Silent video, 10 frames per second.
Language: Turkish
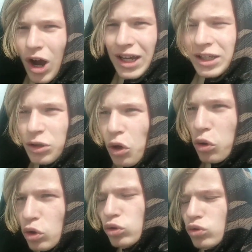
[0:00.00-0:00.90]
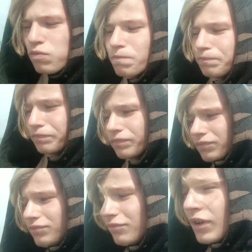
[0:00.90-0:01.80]
Şu an gidiyoruz
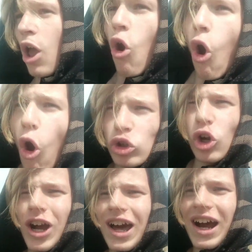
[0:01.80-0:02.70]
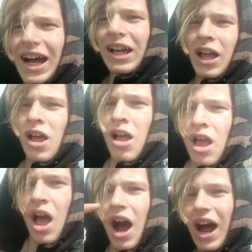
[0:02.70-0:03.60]
otogara.
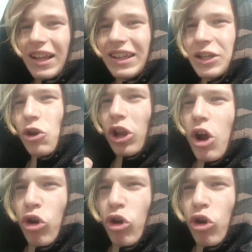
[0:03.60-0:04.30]
Artık yola